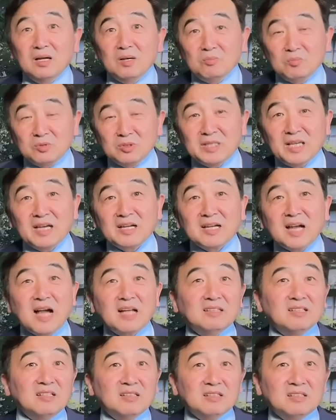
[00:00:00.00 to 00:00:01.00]
目前
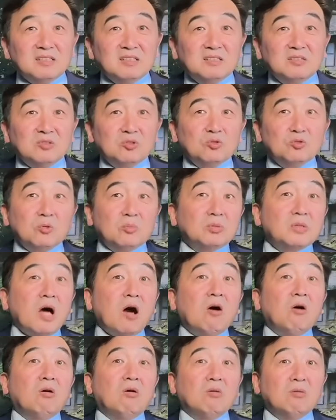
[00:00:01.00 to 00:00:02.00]
看呢是做不到。
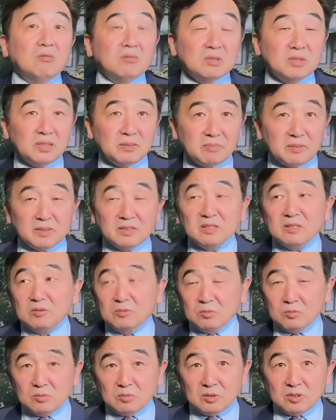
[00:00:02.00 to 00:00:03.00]
基本上
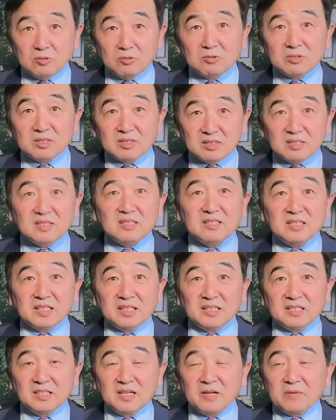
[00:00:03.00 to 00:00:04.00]
俄罗斯自
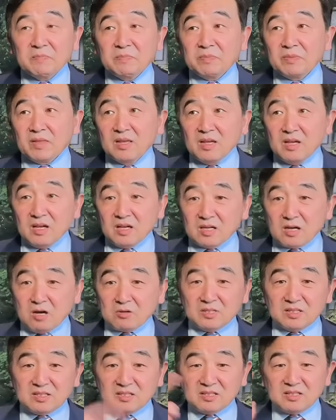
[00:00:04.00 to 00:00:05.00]
己呢，靠
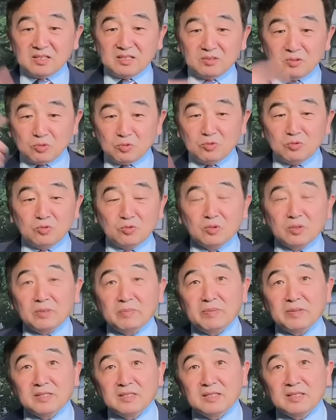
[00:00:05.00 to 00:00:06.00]
着自己的运作的
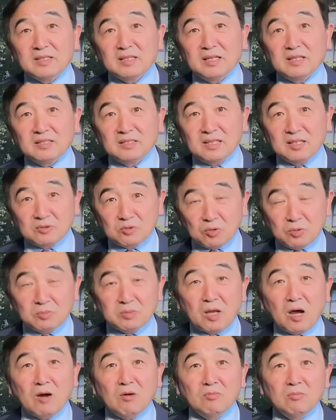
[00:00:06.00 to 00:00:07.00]
本身呢，他做
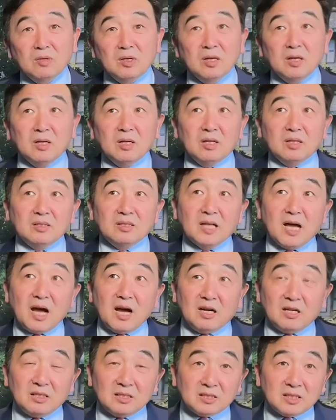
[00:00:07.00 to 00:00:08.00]
不到。那
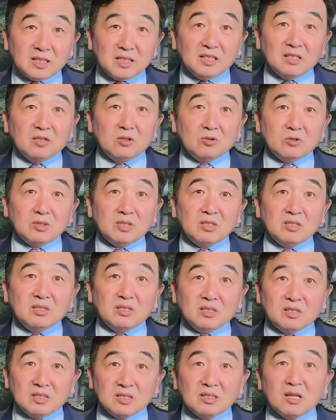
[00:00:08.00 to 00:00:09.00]
而且俄罗斯
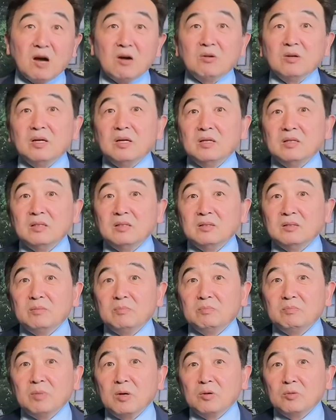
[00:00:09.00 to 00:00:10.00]
得到了
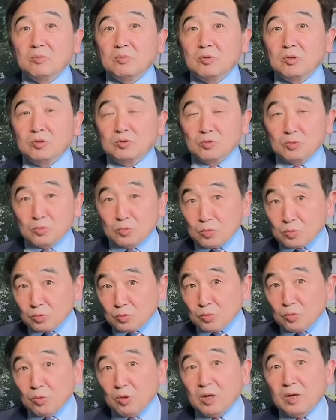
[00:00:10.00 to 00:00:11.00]
包括中
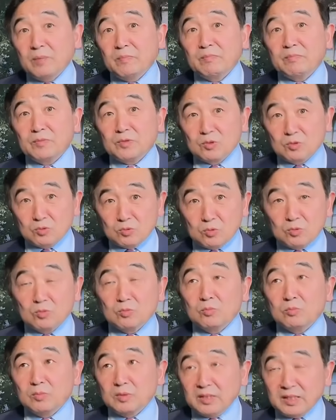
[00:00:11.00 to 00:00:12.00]
共国、
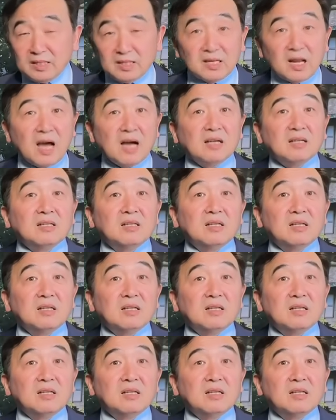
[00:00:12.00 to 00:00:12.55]
中伊朗